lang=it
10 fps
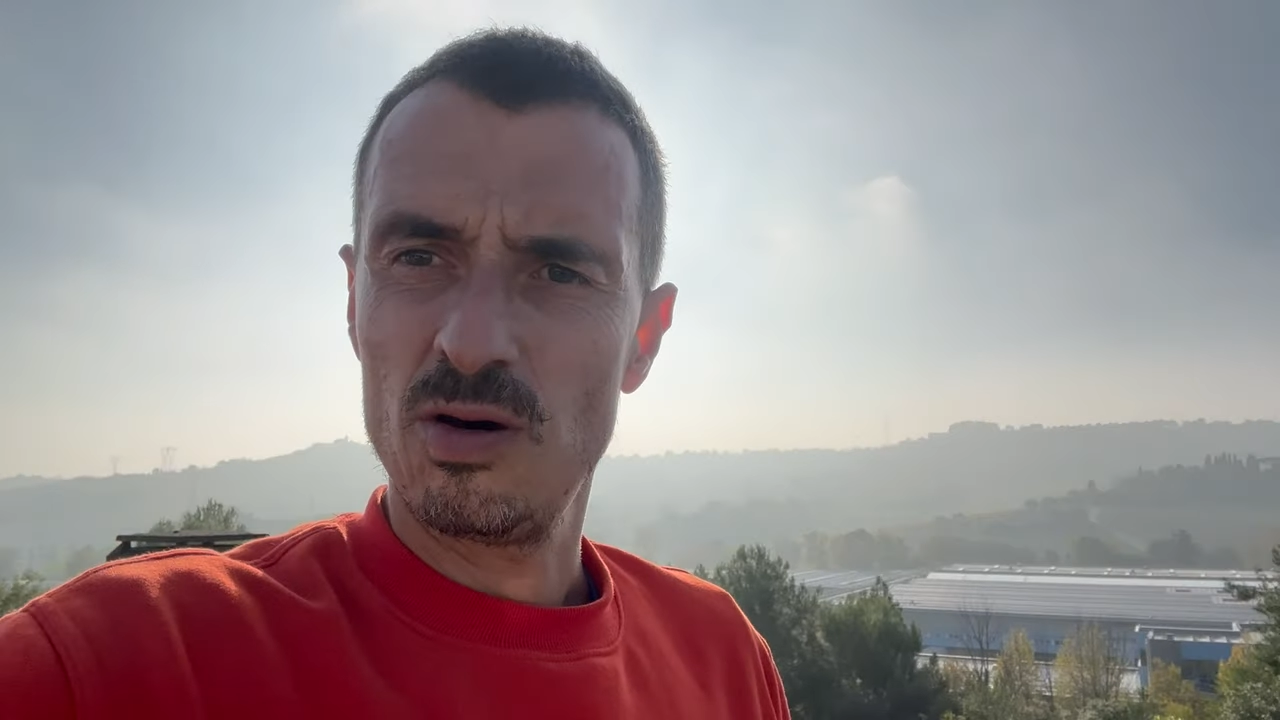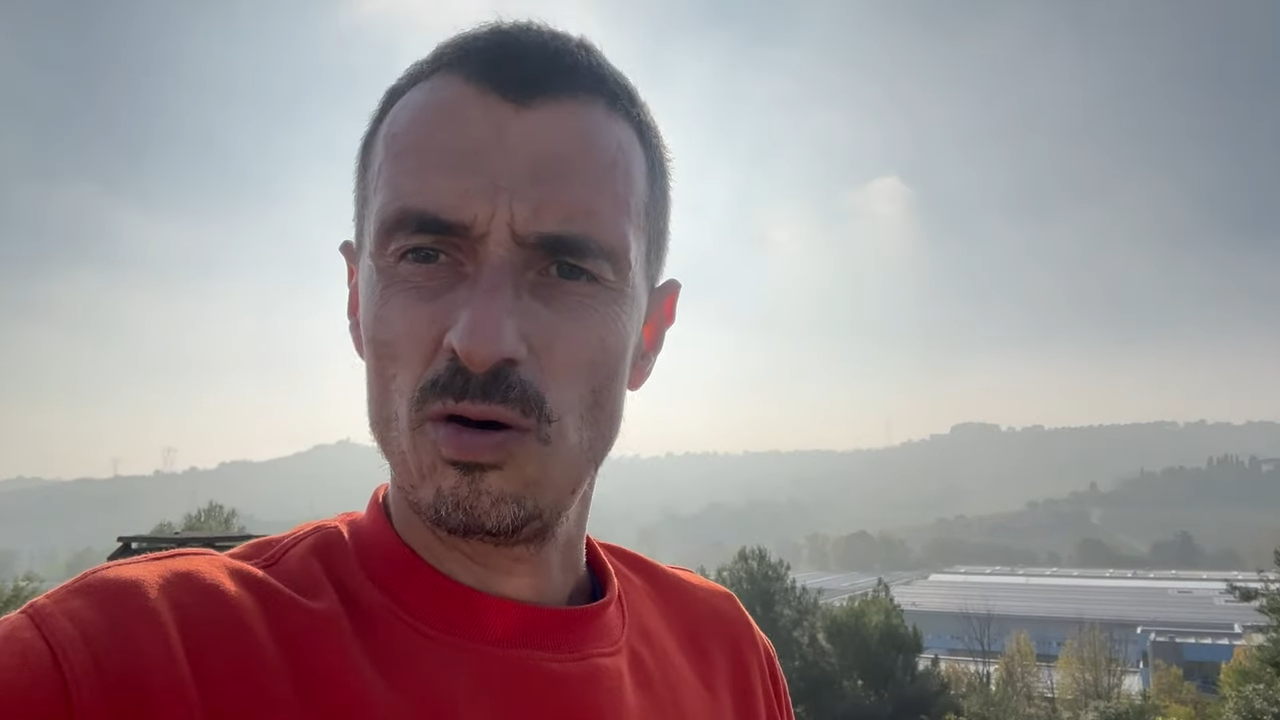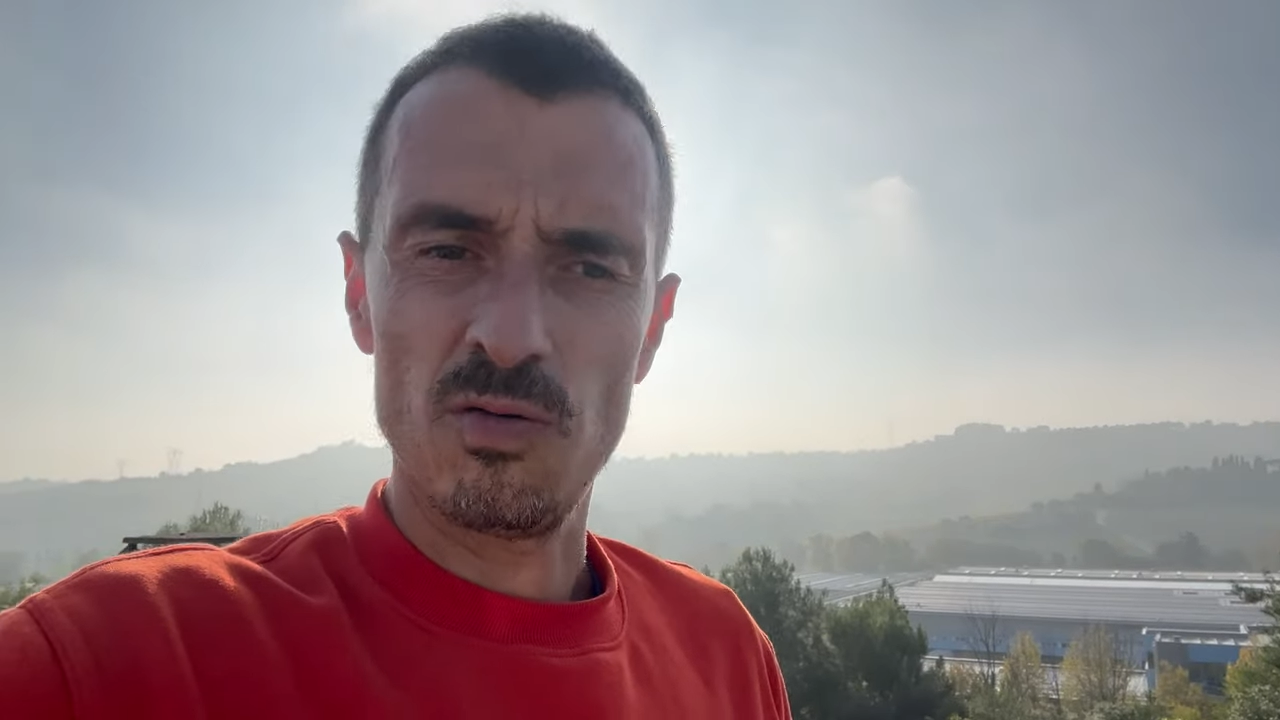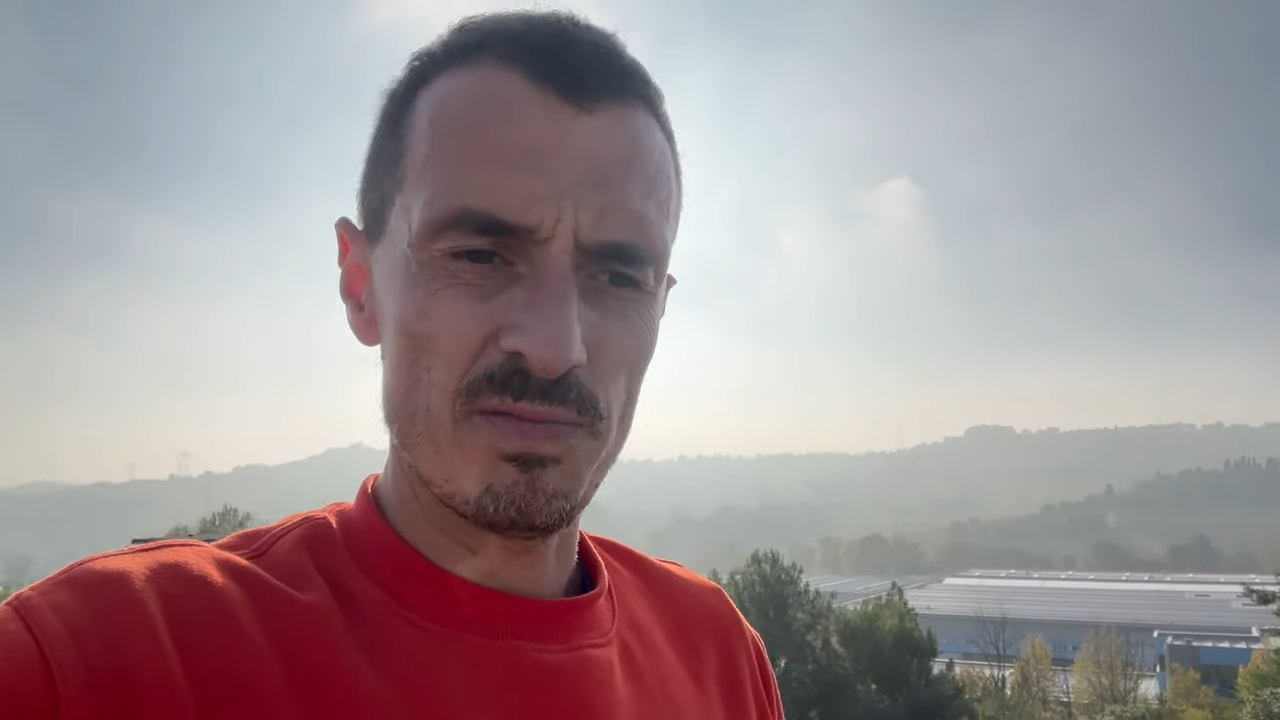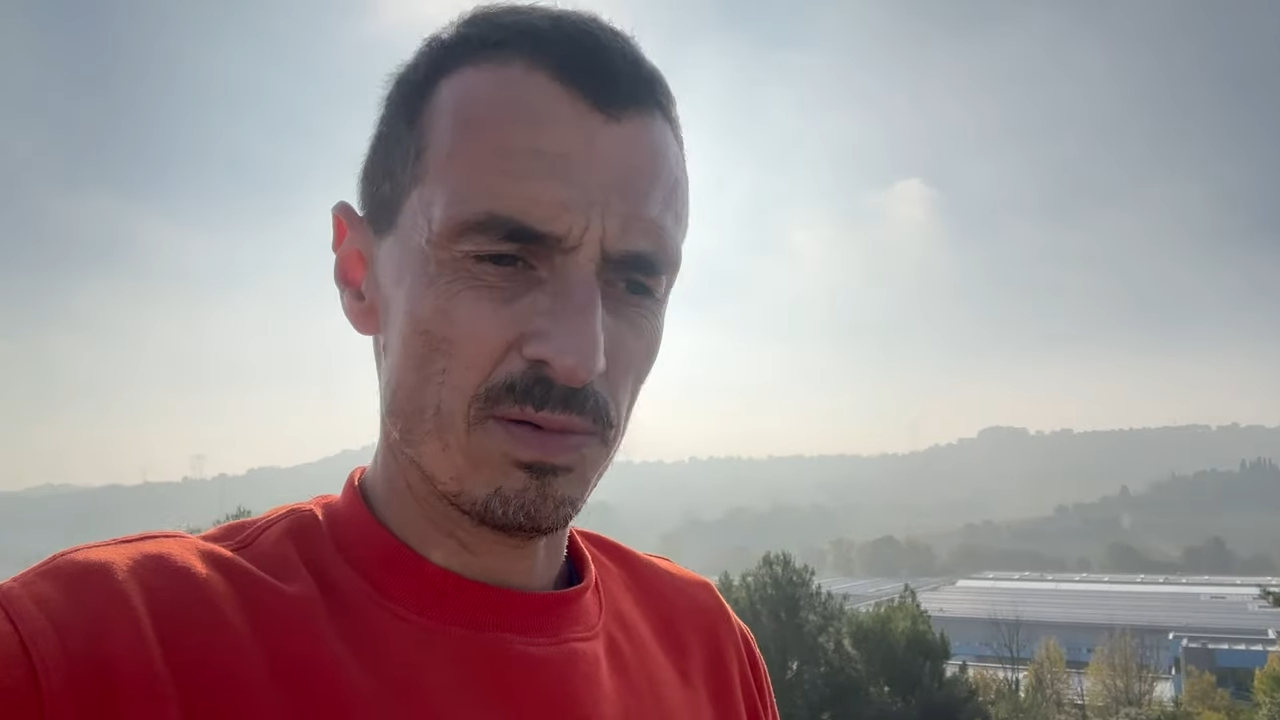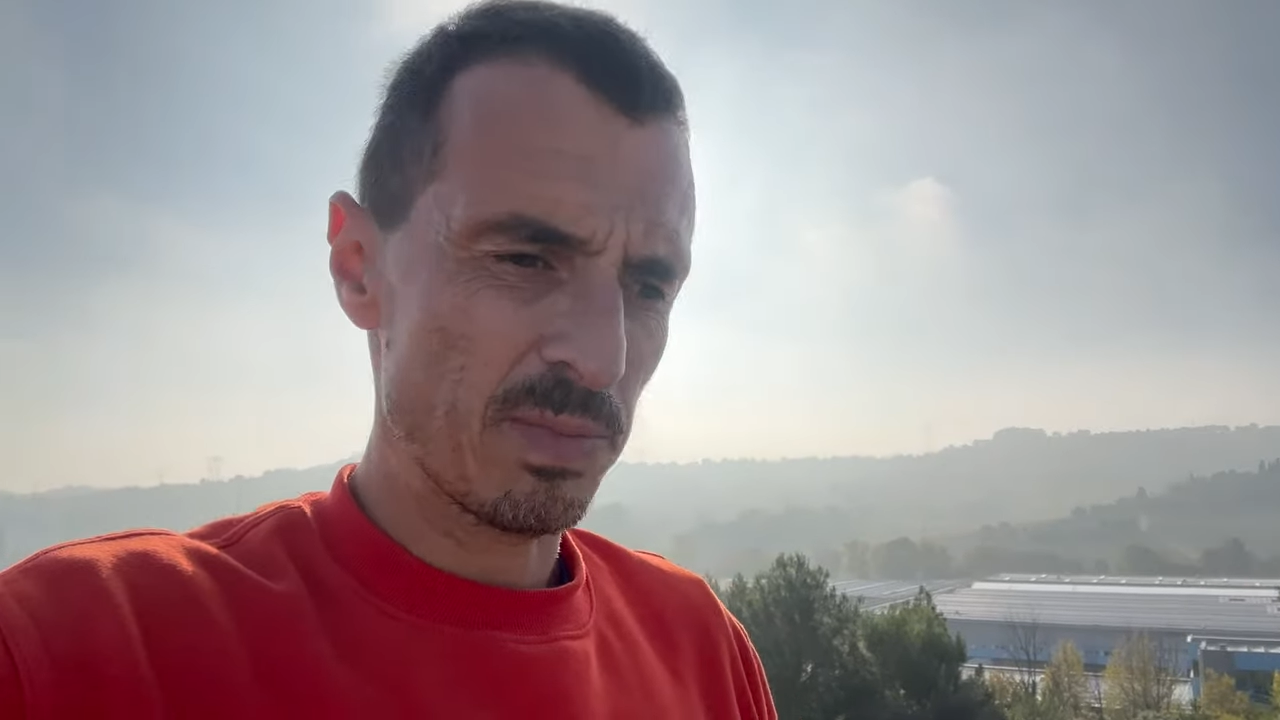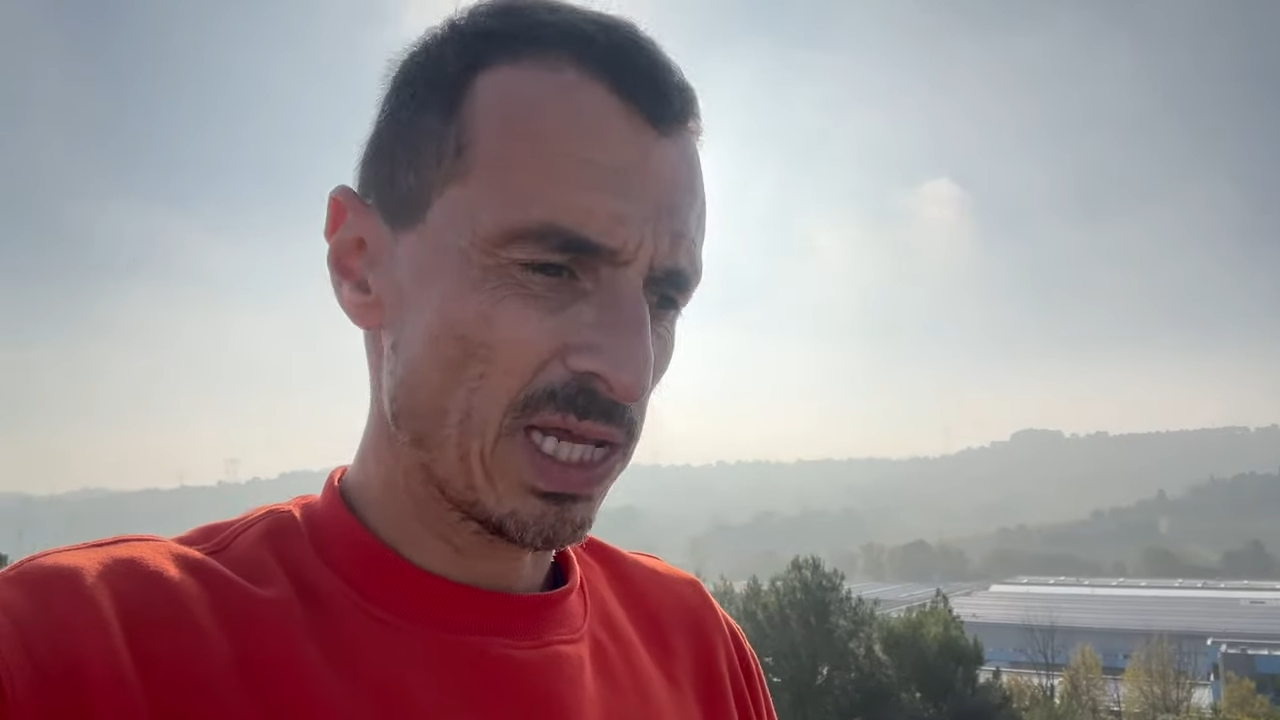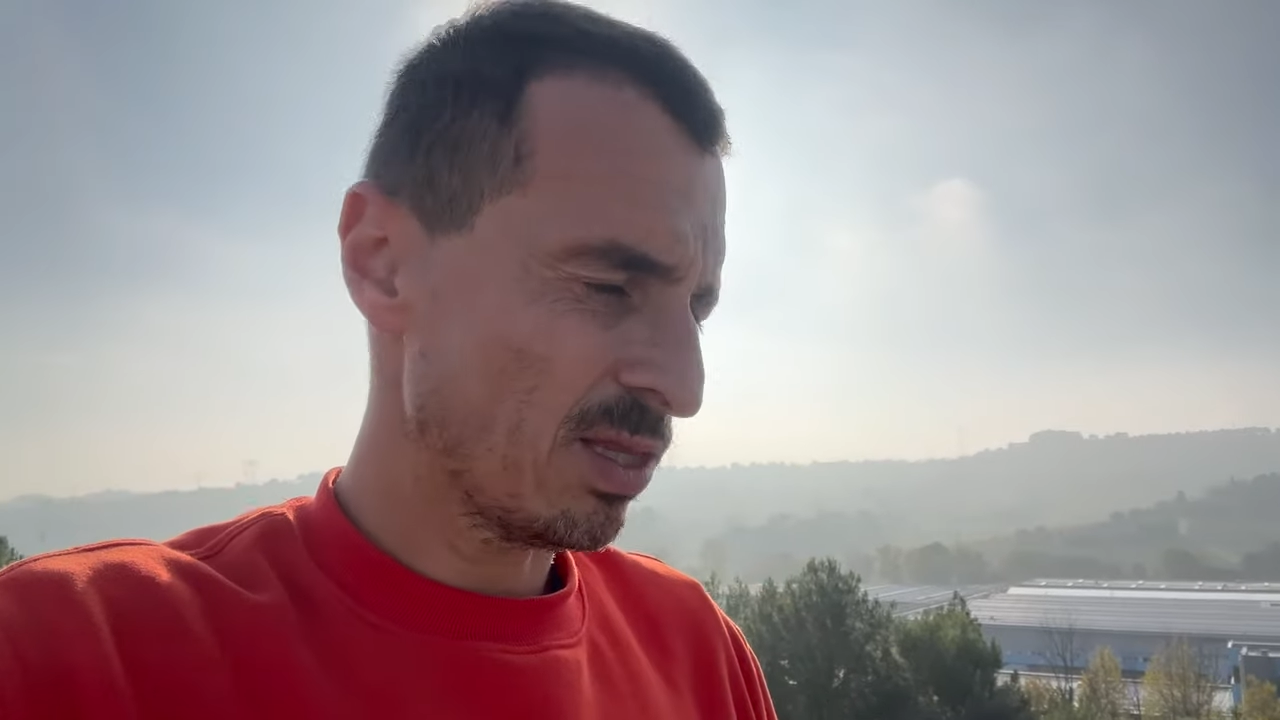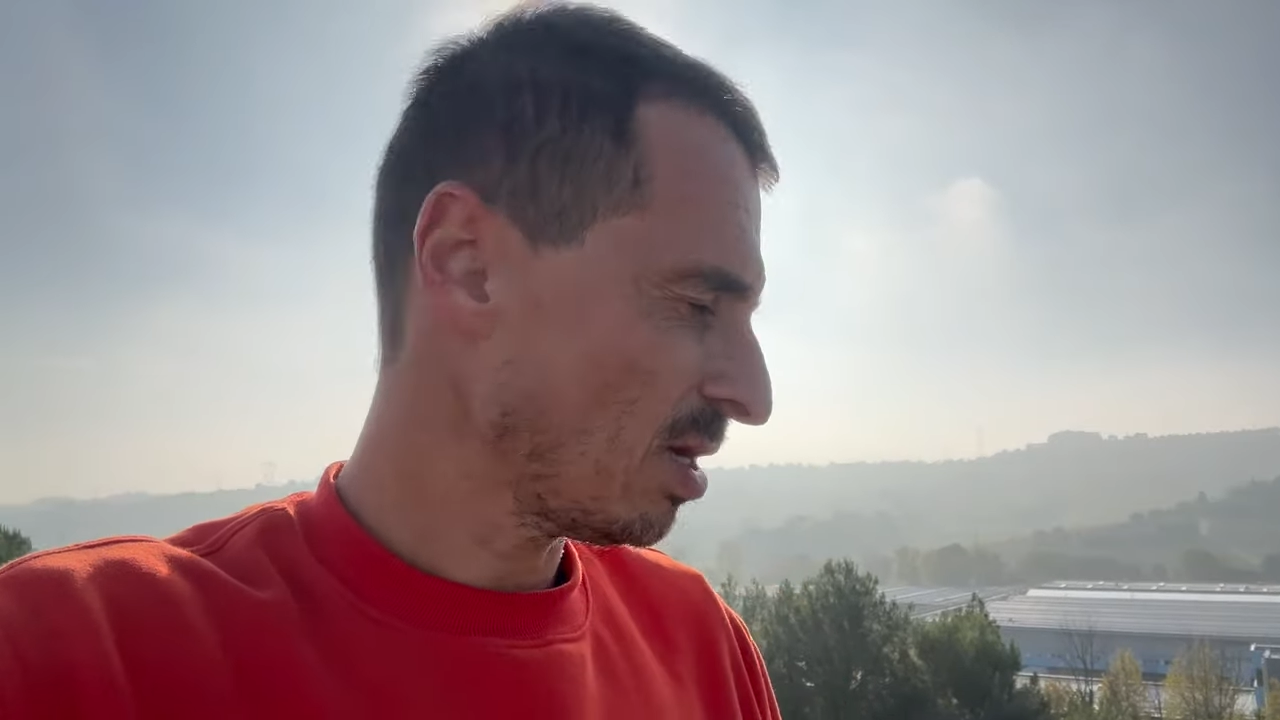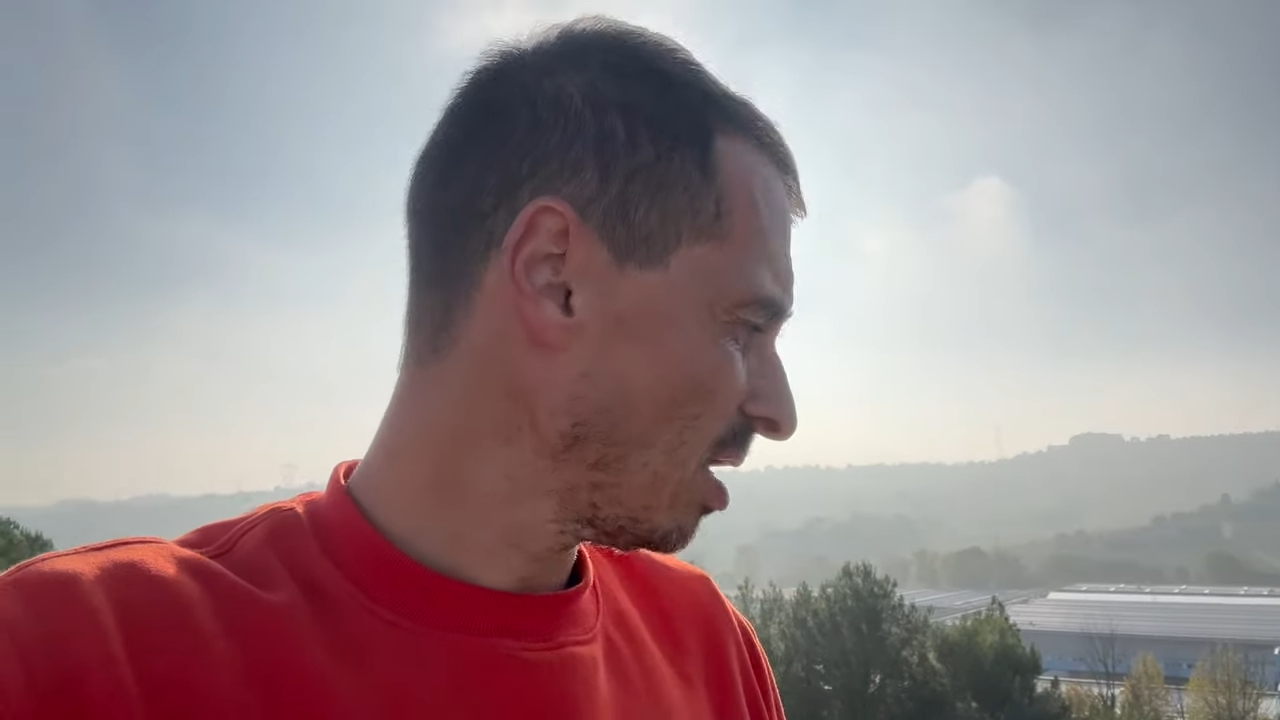
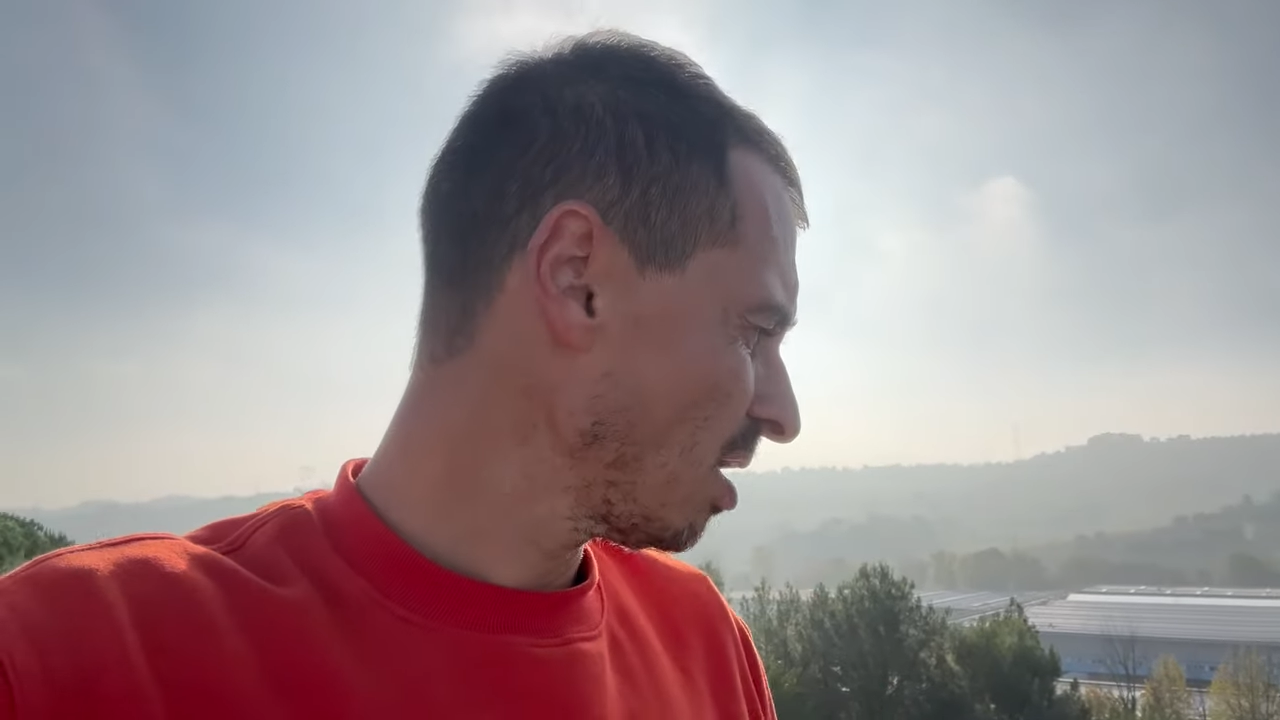ovviamente